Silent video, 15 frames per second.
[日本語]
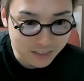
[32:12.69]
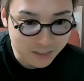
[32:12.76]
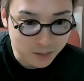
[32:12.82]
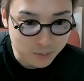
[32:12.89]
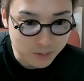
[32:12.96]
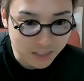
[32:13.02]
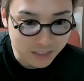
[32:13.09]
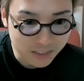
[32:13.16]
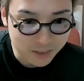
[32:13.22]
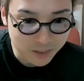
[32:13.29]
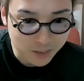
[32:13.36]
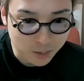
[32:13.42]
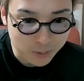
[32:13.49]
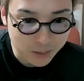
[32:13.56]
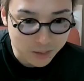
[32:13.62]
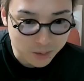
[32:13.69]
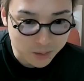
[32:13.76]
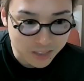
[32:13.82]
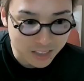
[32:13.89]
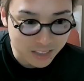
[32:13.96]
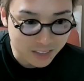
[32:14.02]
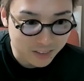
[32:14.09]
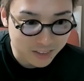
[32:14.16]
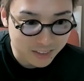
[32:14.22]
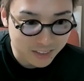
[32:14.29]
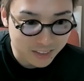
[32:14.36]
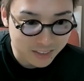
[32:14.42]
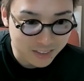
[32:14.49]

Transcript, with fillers: アンチと思われるようなコメントをしていたのですね。